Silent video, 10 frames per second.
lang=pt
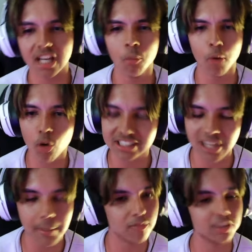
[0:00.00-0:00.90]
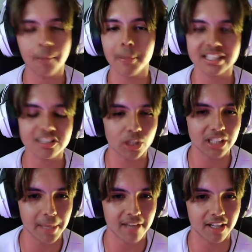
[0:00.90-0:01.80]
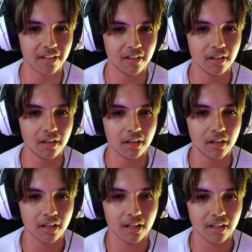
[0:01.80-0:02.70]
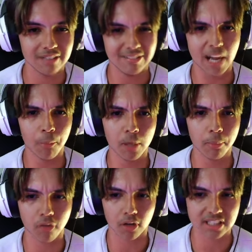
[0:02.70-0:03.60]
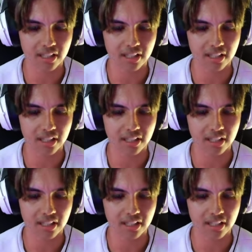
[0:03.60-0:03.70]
Eu morri 4 e meia. Vou tentar passar das 4 e meia, velho. Ai, morri pro Fox.